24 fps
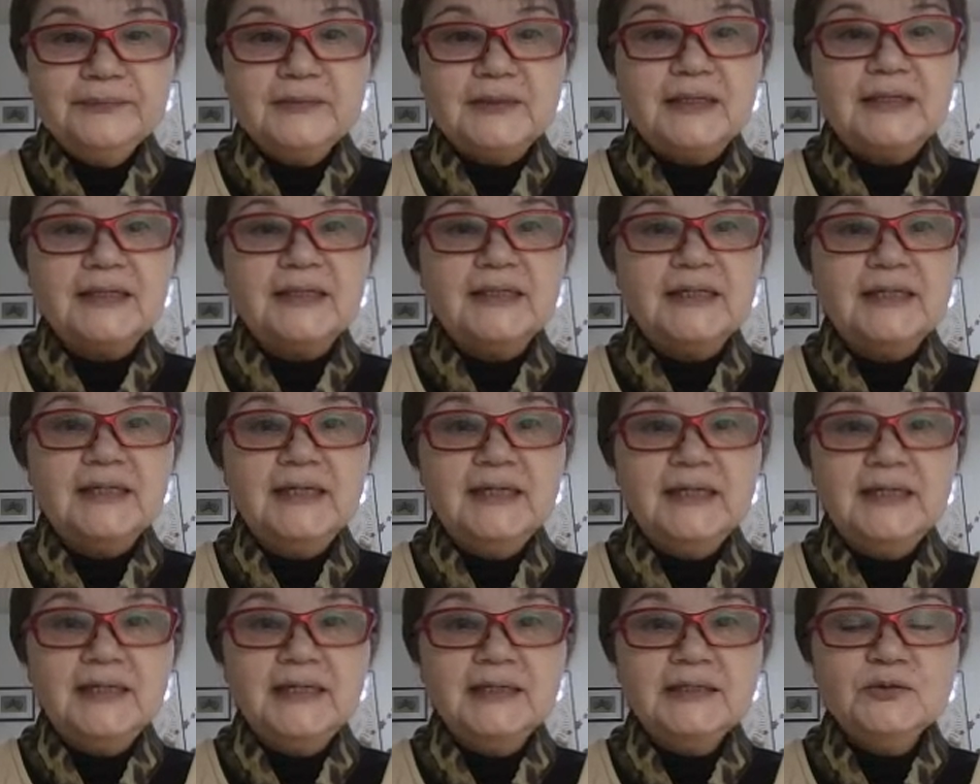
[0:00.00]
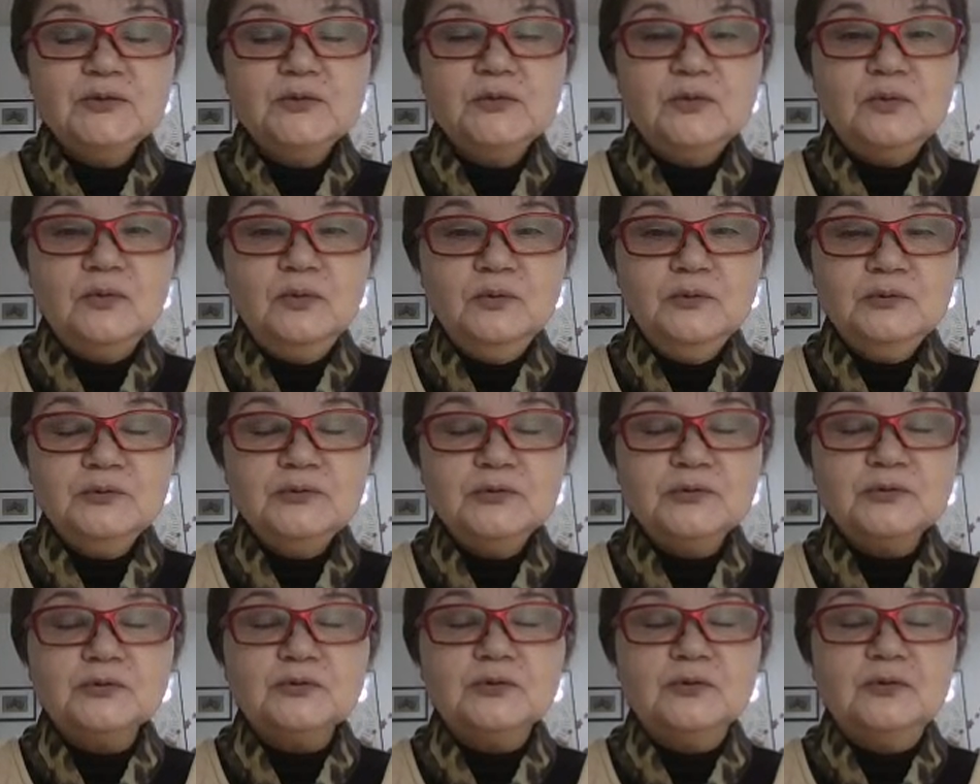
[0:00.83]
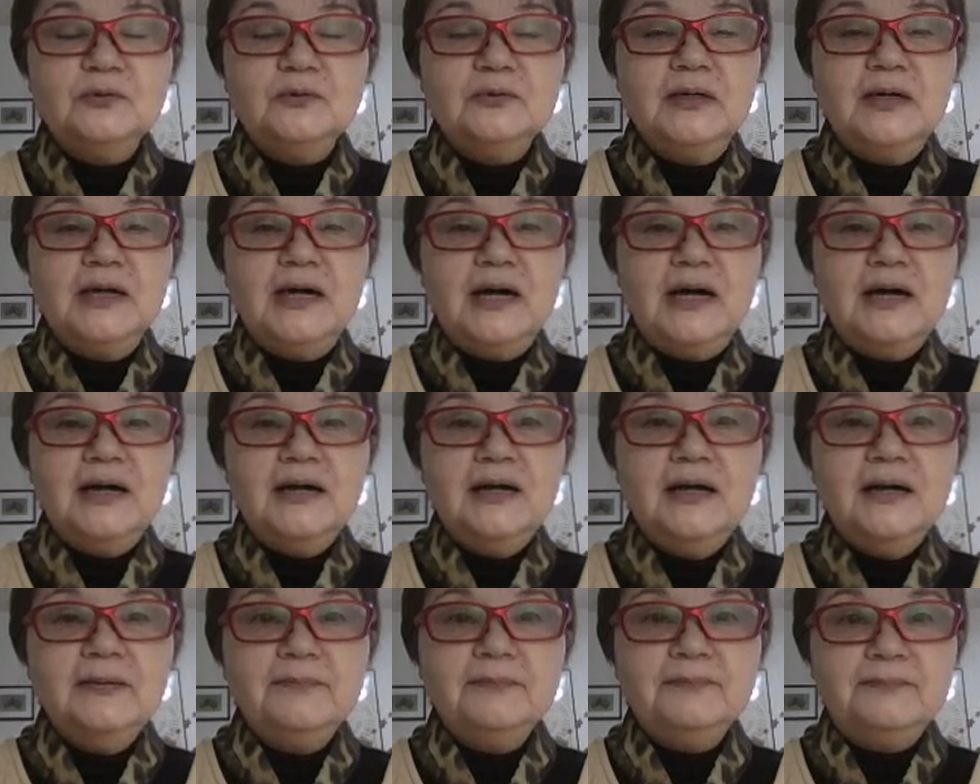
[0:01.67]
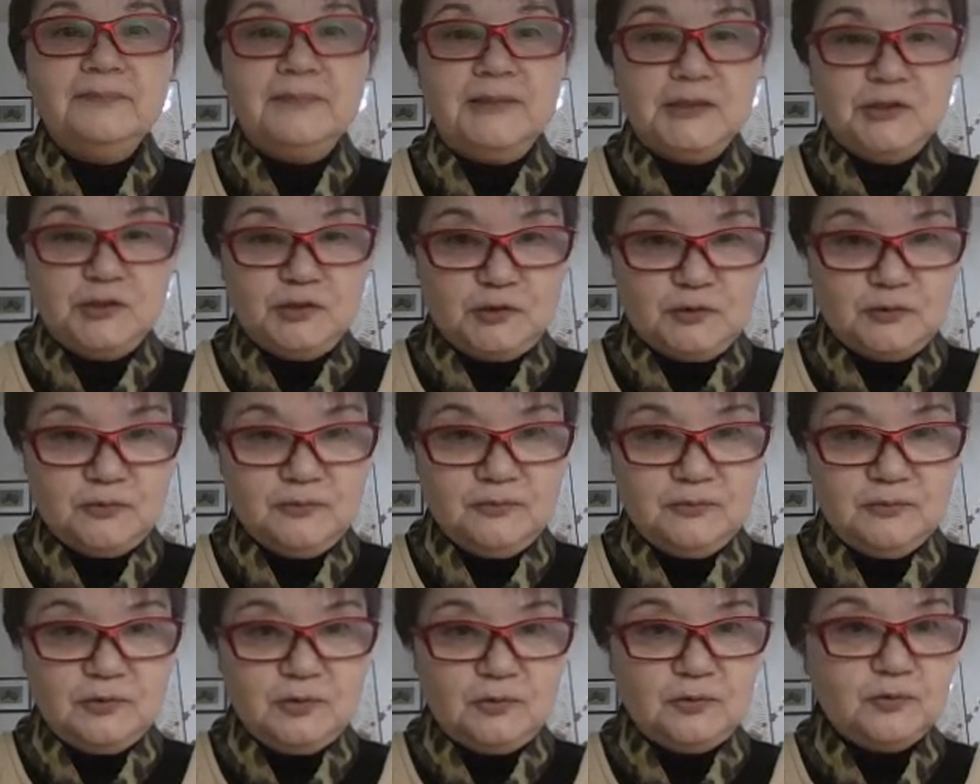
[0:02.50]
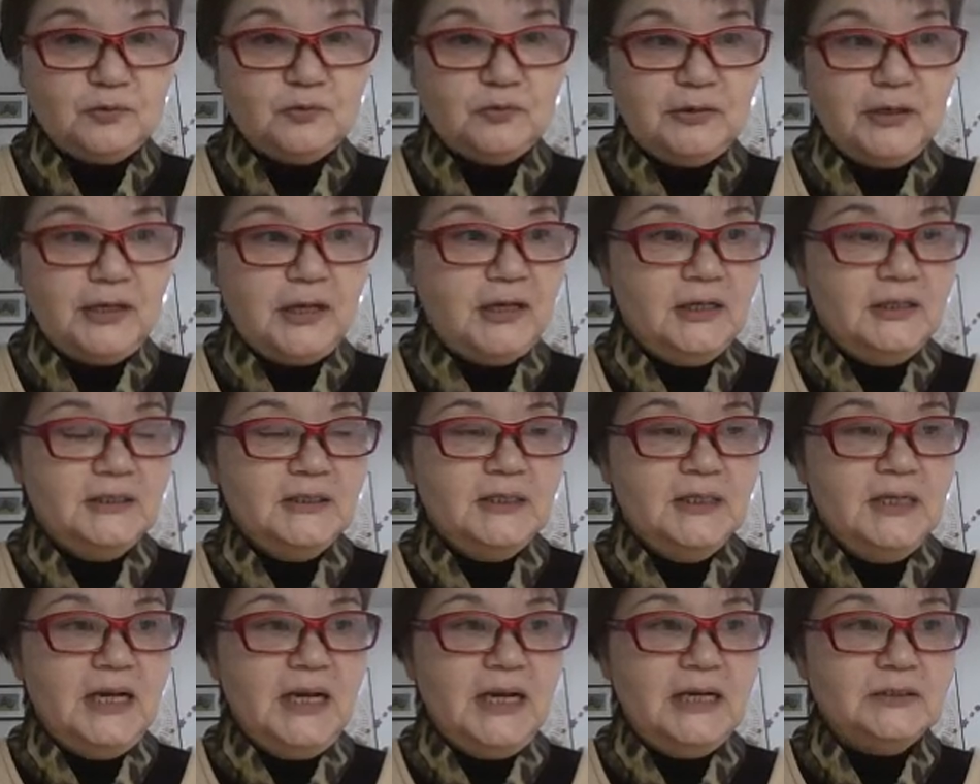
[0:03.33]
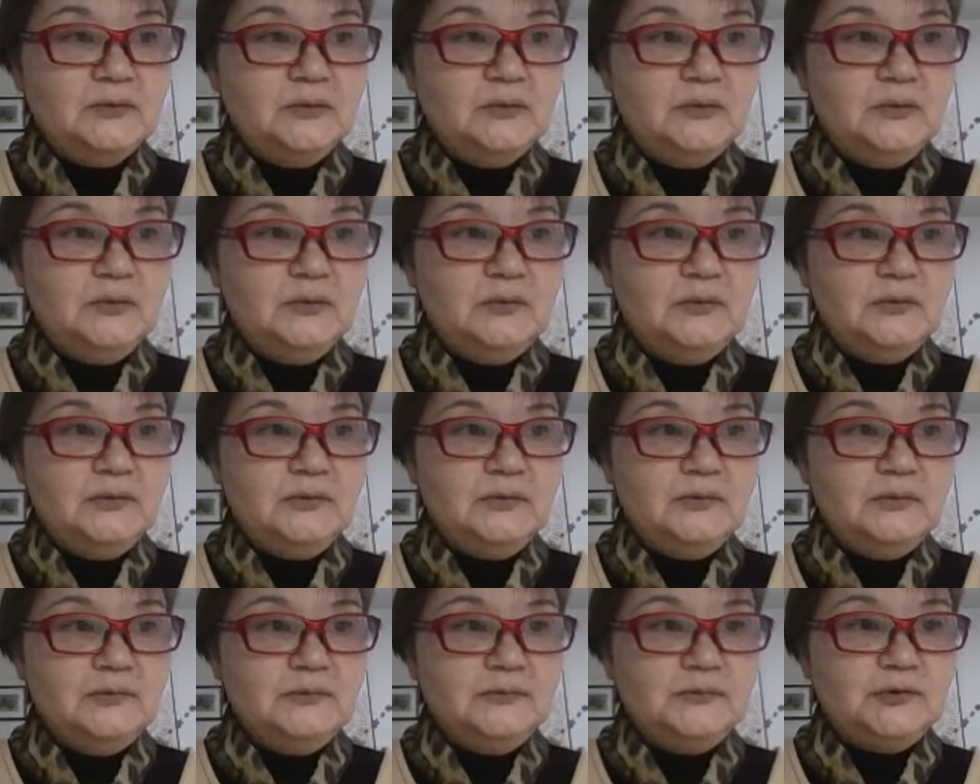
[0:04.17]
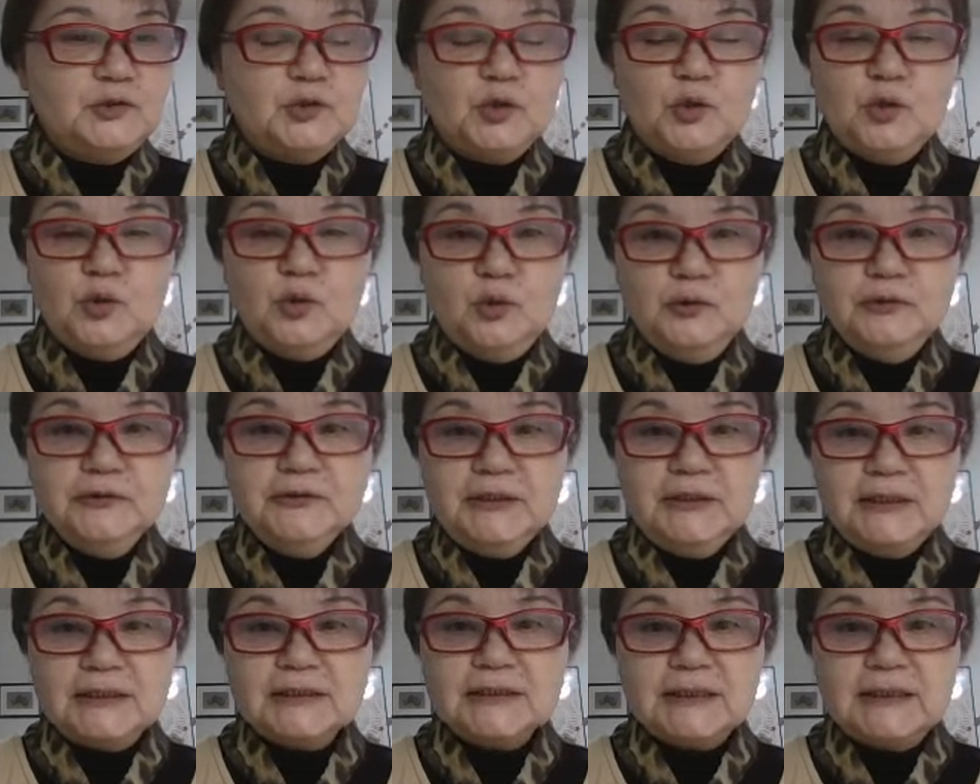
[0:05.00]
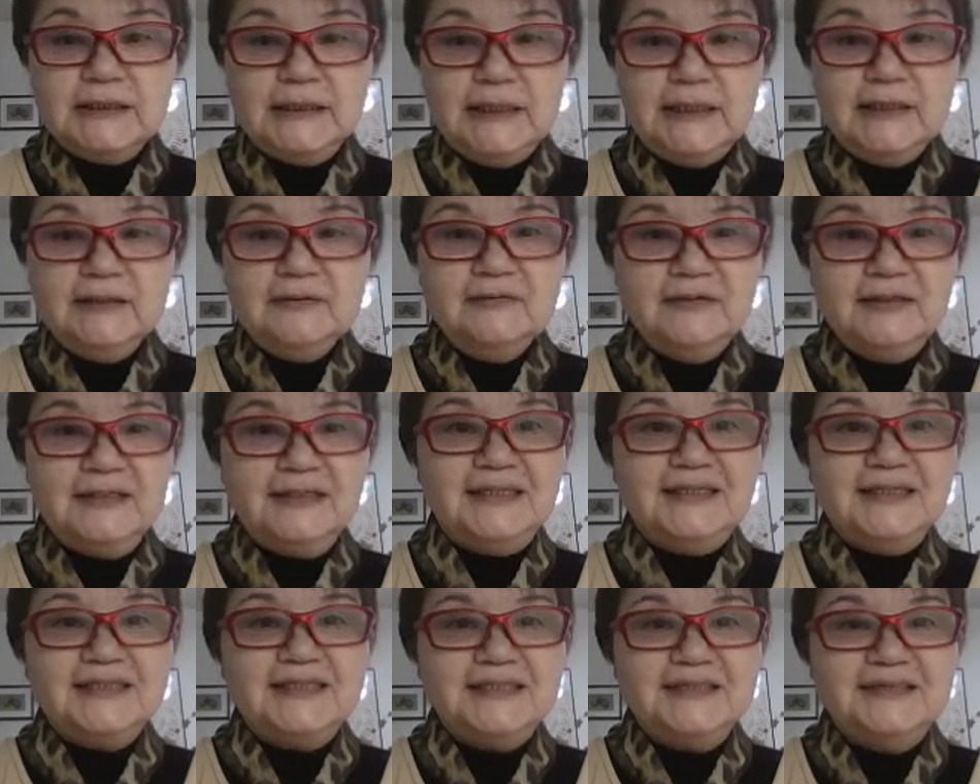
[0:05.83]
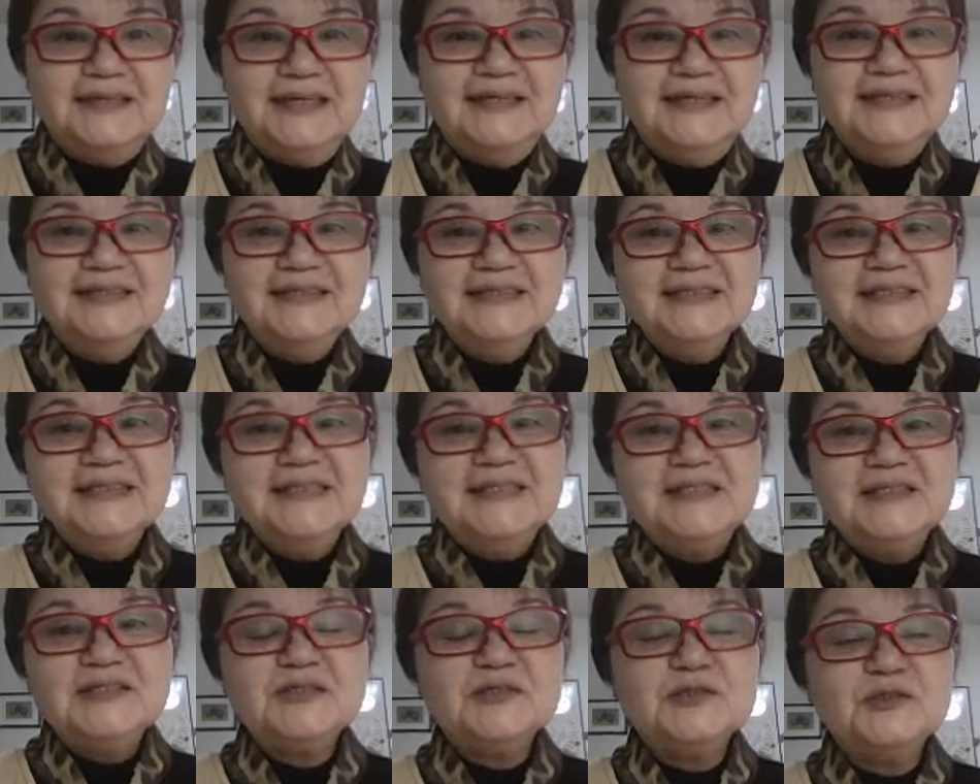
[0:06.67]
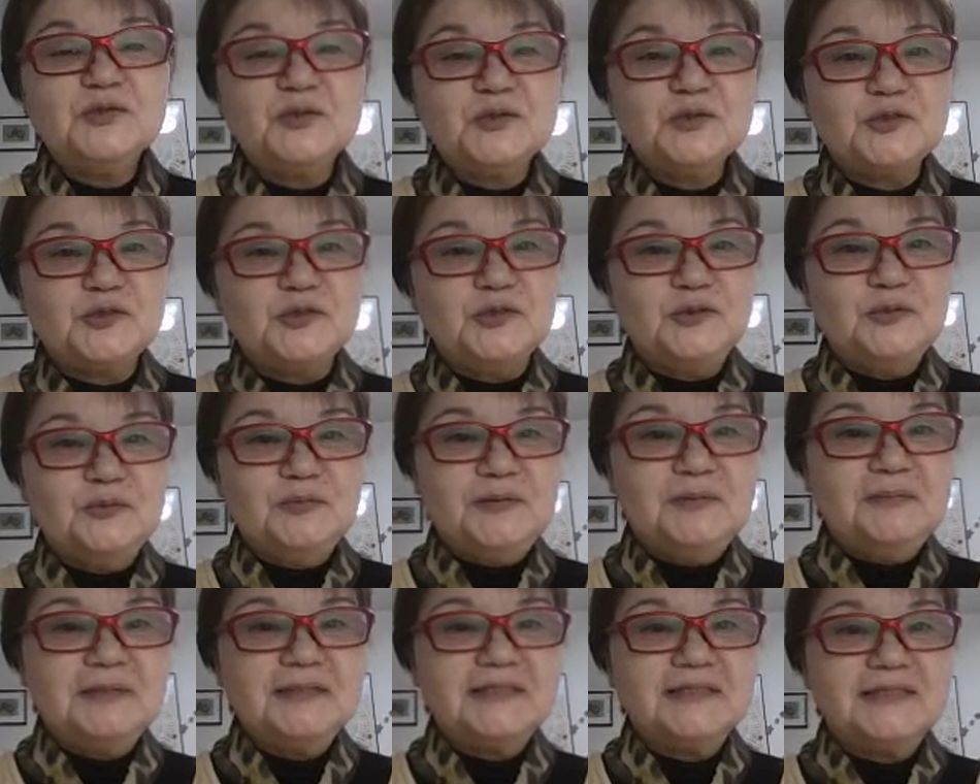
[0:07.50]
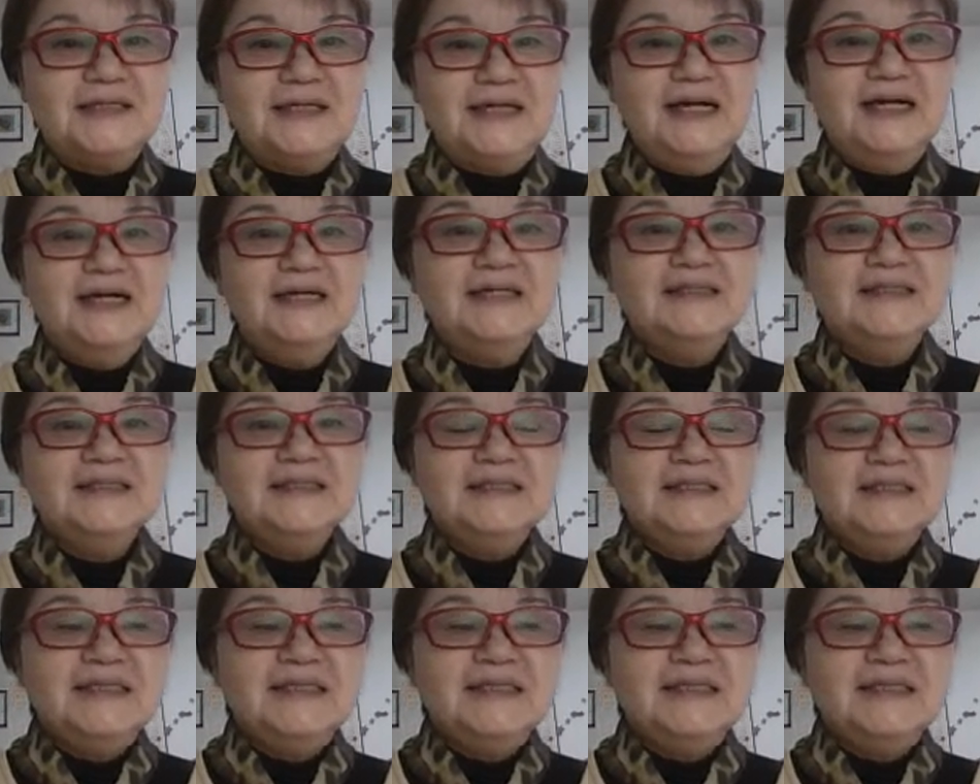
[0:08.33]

だから部屋の温度の水ってことで、あの、常温ですかね。私が水道水飲みますが。